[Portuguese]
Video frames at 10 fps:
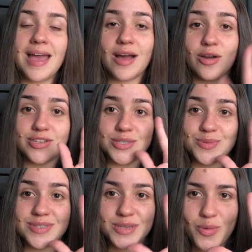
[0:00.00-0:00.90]
Agora já
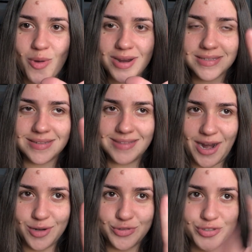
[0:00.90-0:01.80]
são 5 horas da
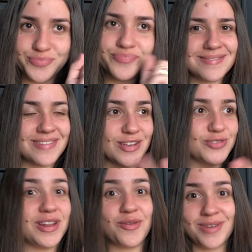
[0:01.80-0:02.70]
tarde. A
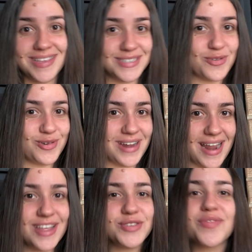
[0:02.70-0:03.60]
Júlia não quis acordar,
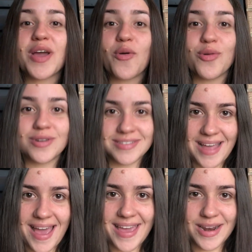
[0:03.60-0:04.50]
né? Tive que
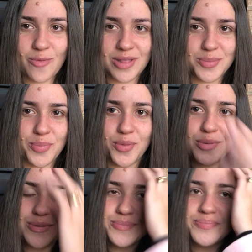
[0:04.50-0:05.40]
acordar ela quatro e
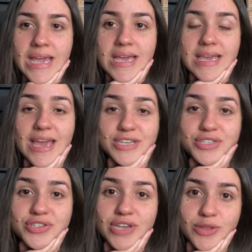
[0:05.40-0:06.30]
pouco. E aí a
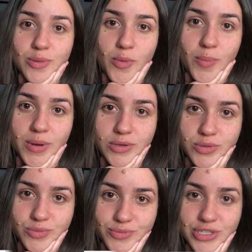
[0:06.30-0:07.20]
gente já tomou
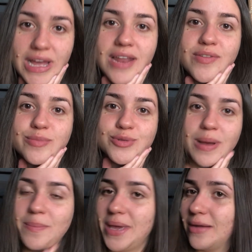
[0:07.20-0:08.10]
banho, já lavamos o
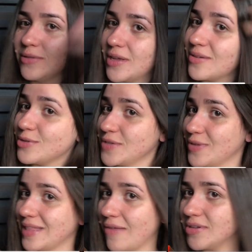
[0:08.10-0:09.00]
cabelo, né? Inclusive eu
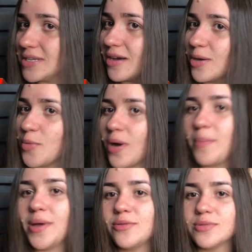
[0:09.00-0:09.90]
tava secando meu
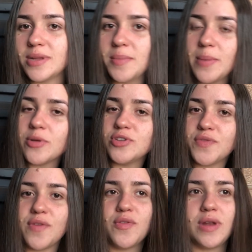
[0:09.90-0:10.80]
cabelo, não terminei porque eu tive
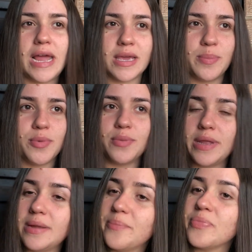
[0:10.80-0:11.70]
que vir olhar aqui pro
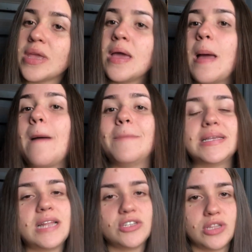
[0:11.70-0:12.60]
William.
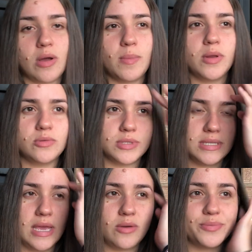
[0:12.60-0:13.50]
Mas ela já tá com o cabelinho
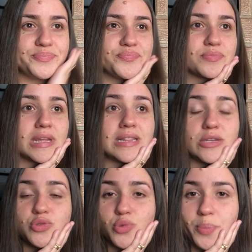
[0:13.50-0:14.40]
seco, tá
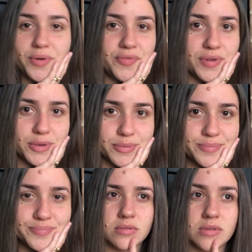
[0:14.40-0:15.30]
super frio.
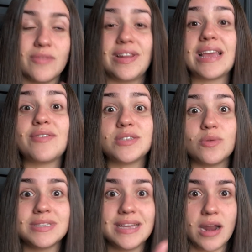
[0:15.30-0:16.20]
Ele quer fazer
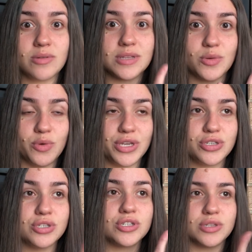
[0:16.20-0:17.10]
11 graus à
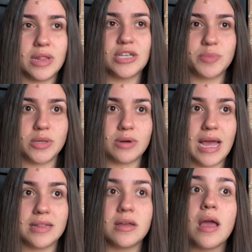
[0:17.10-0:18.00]
noite, né, de
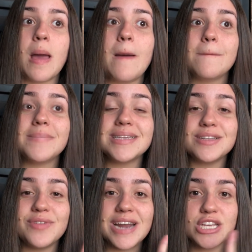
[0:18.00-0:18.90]
madrugada. Mas na
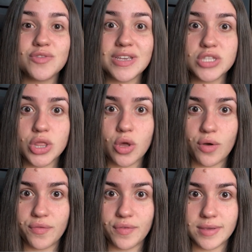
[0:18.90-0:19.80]
verdade fez
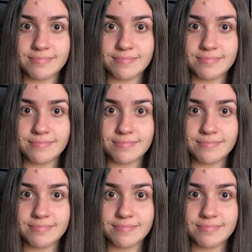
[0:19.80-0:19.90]
9.